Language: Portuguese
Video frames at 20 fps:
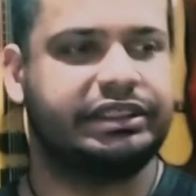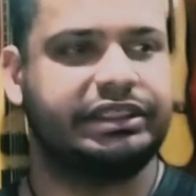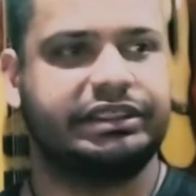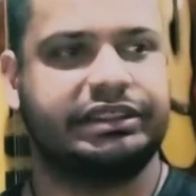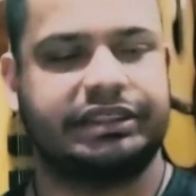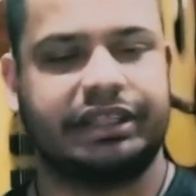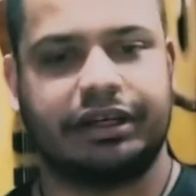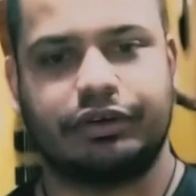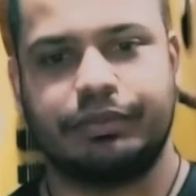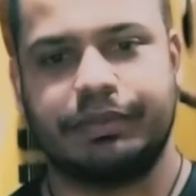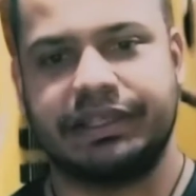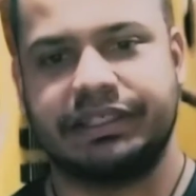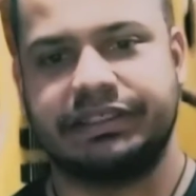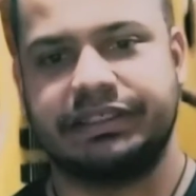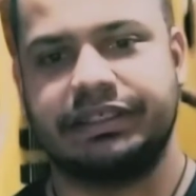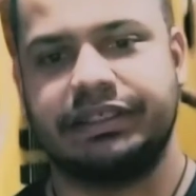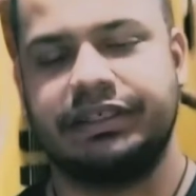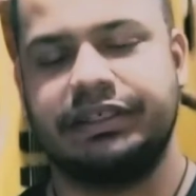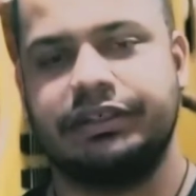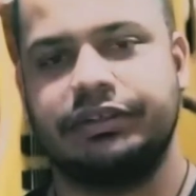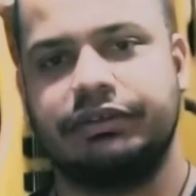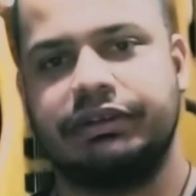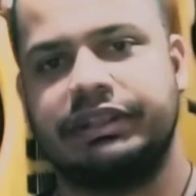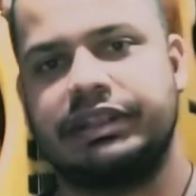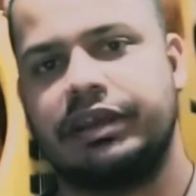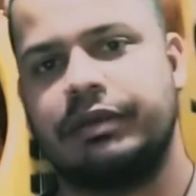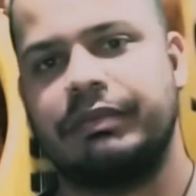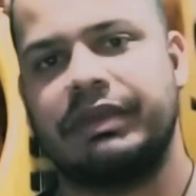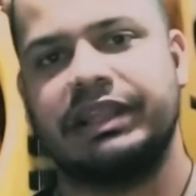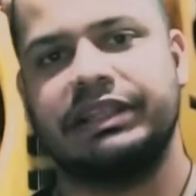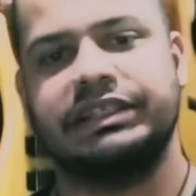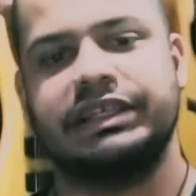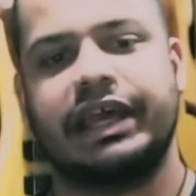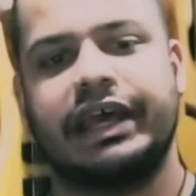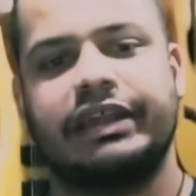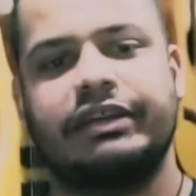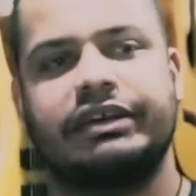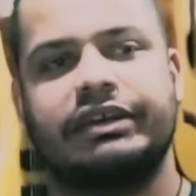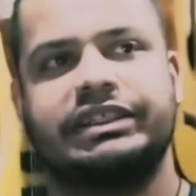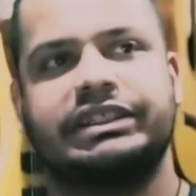gente está começando,
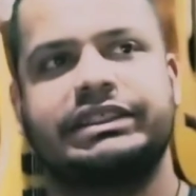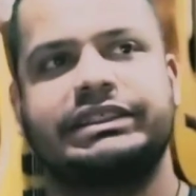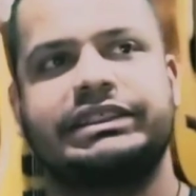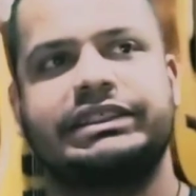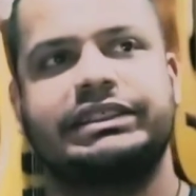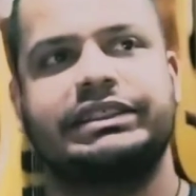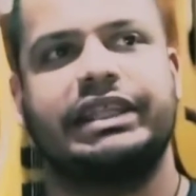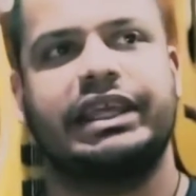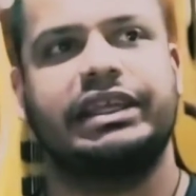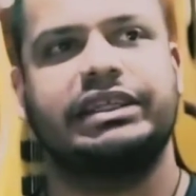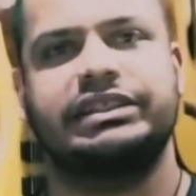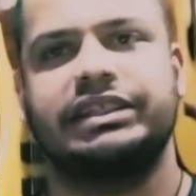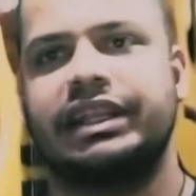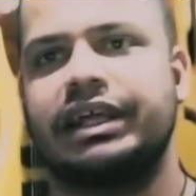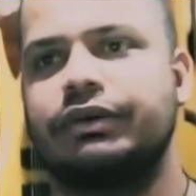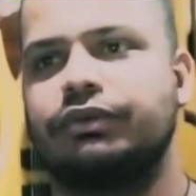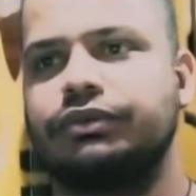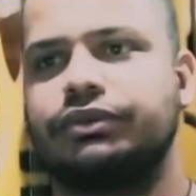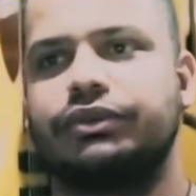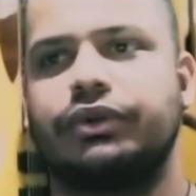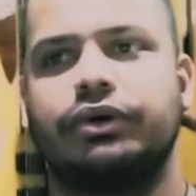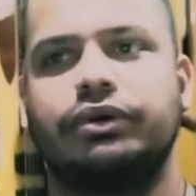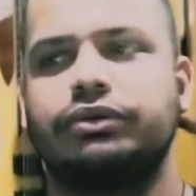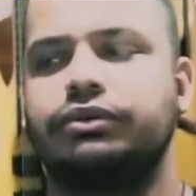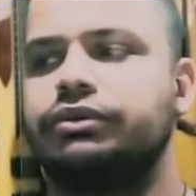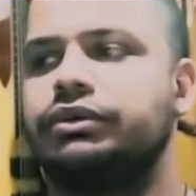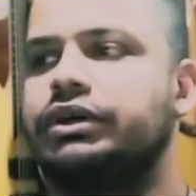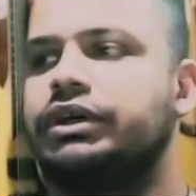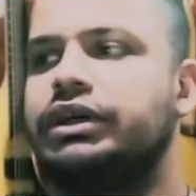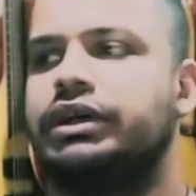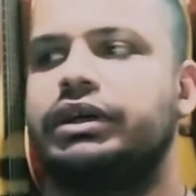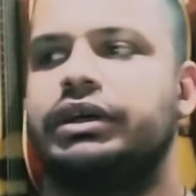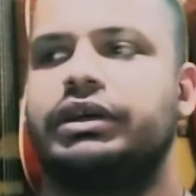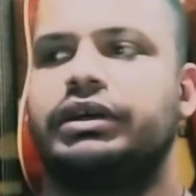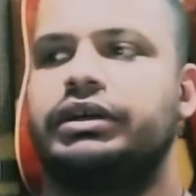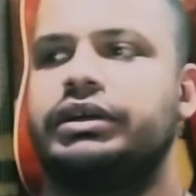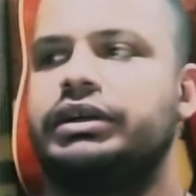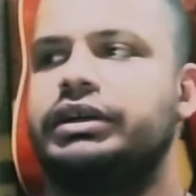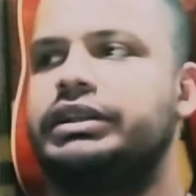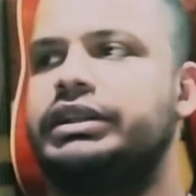intermediário, a gente entende lá um tom
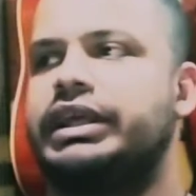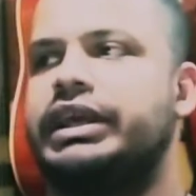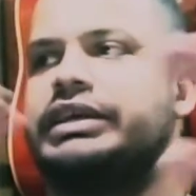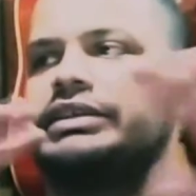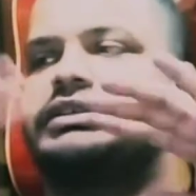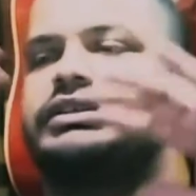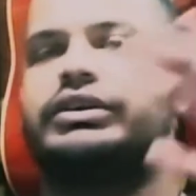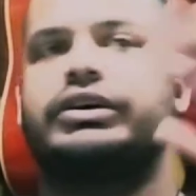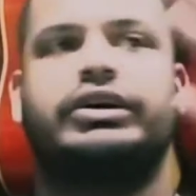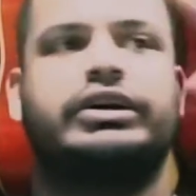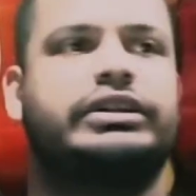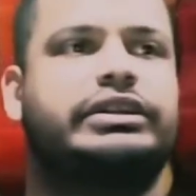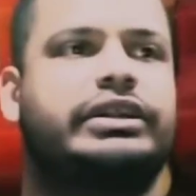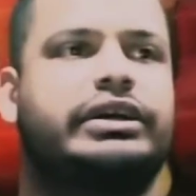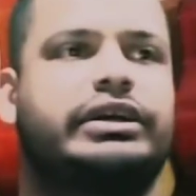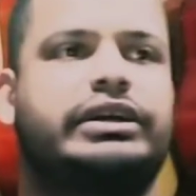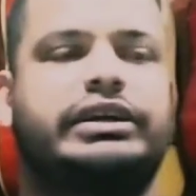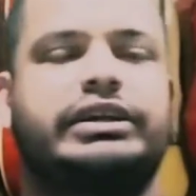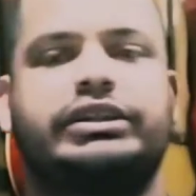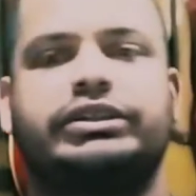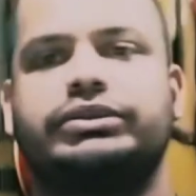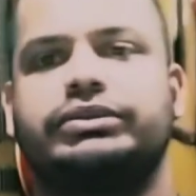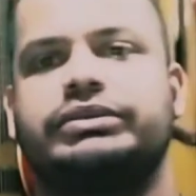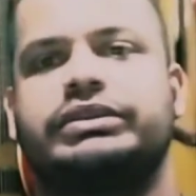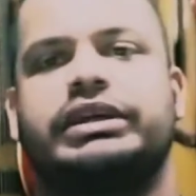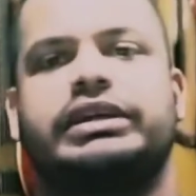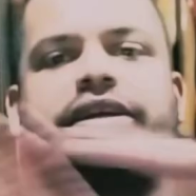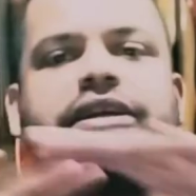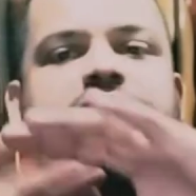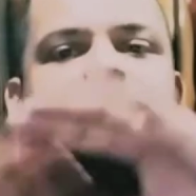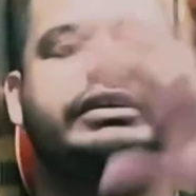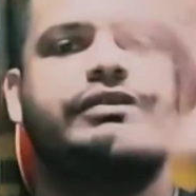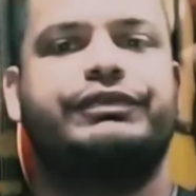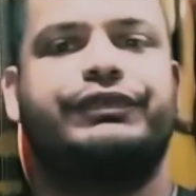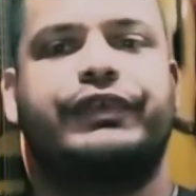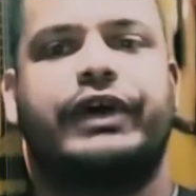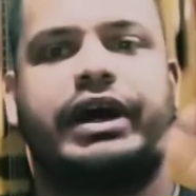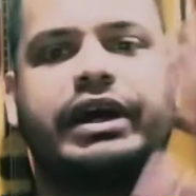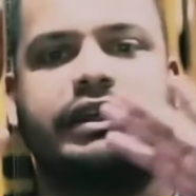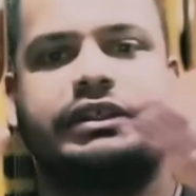e tem as notas e junta aqui e
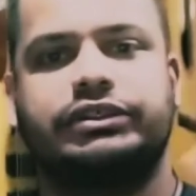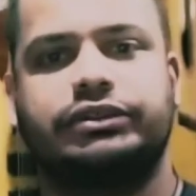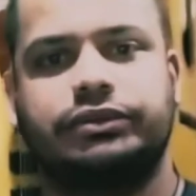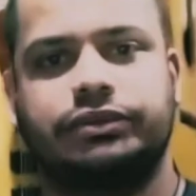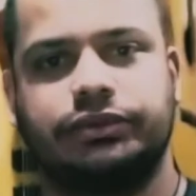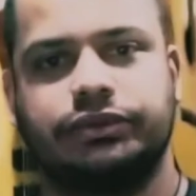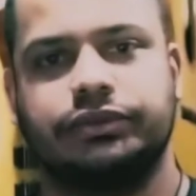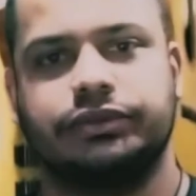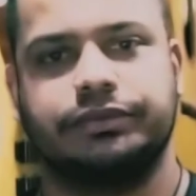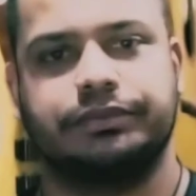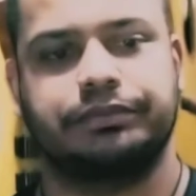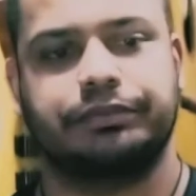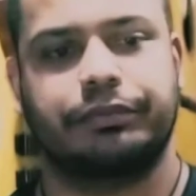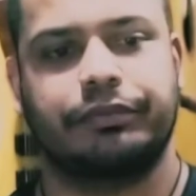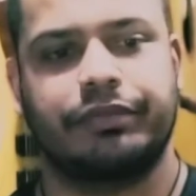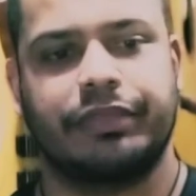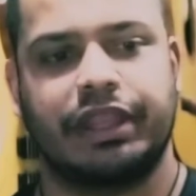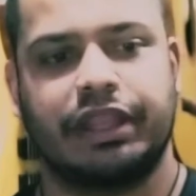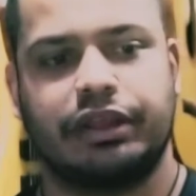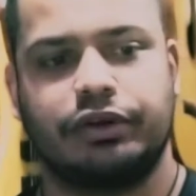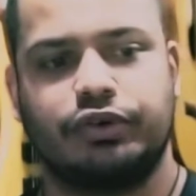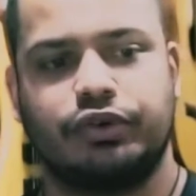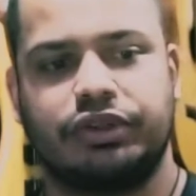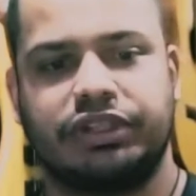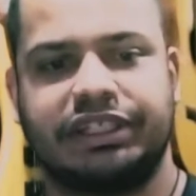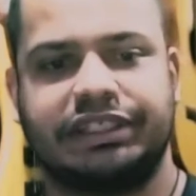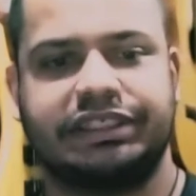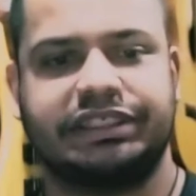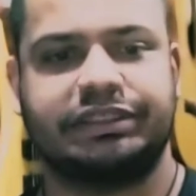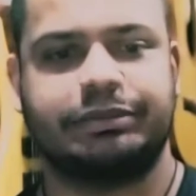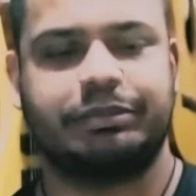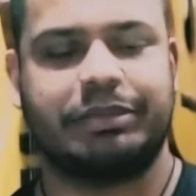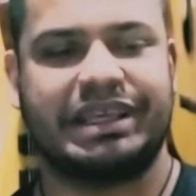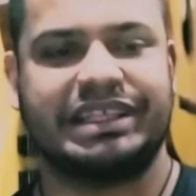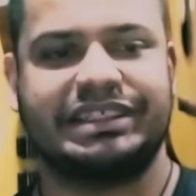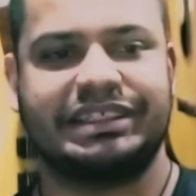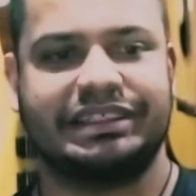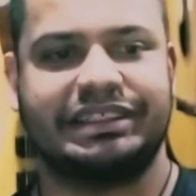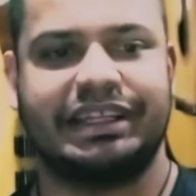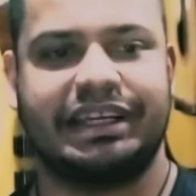faz tudo. Quando a gente
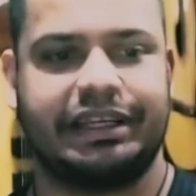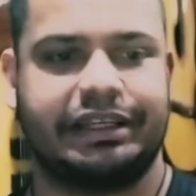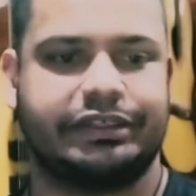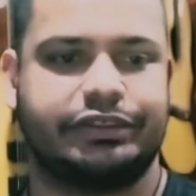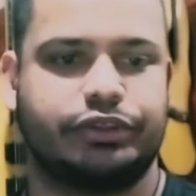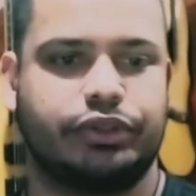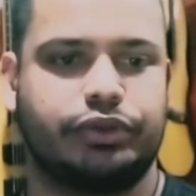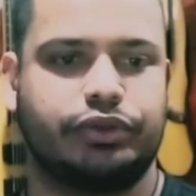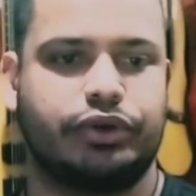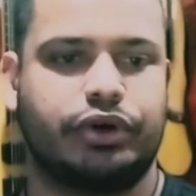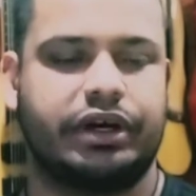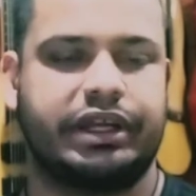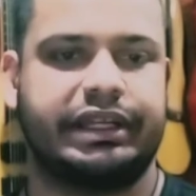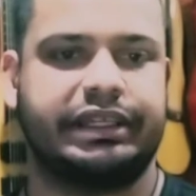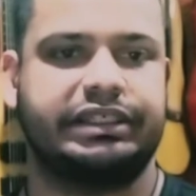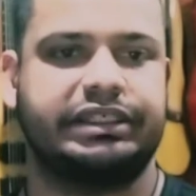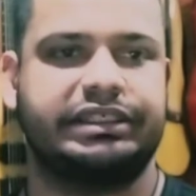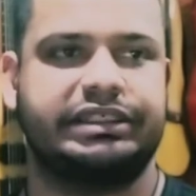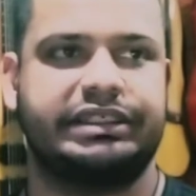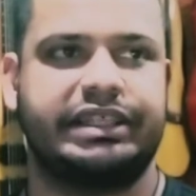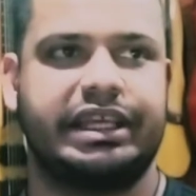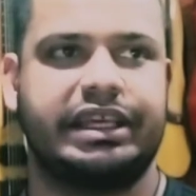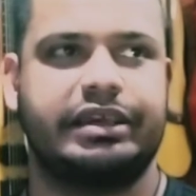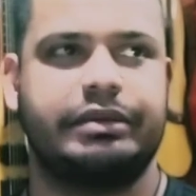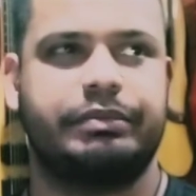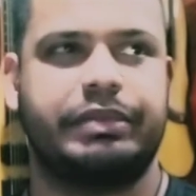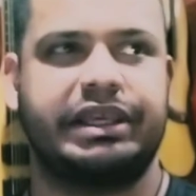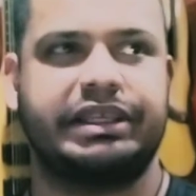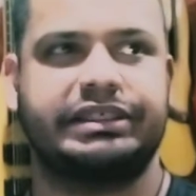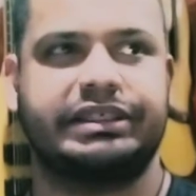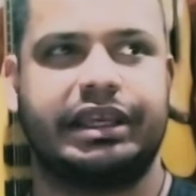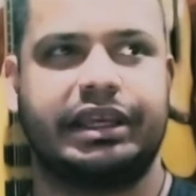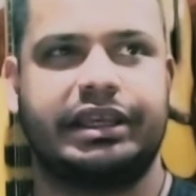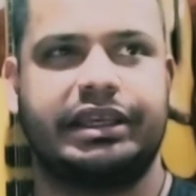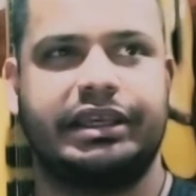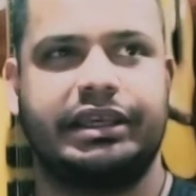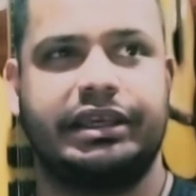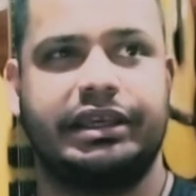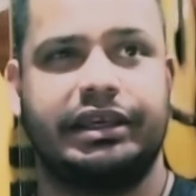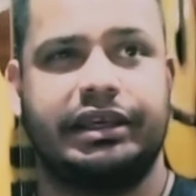pensa em trilha sonora, a gente tem que pensar
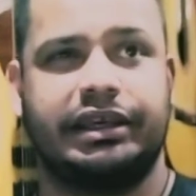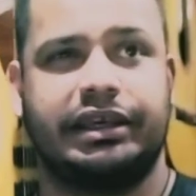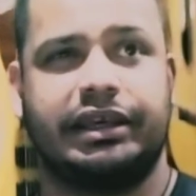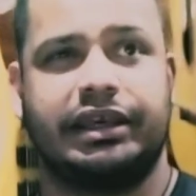que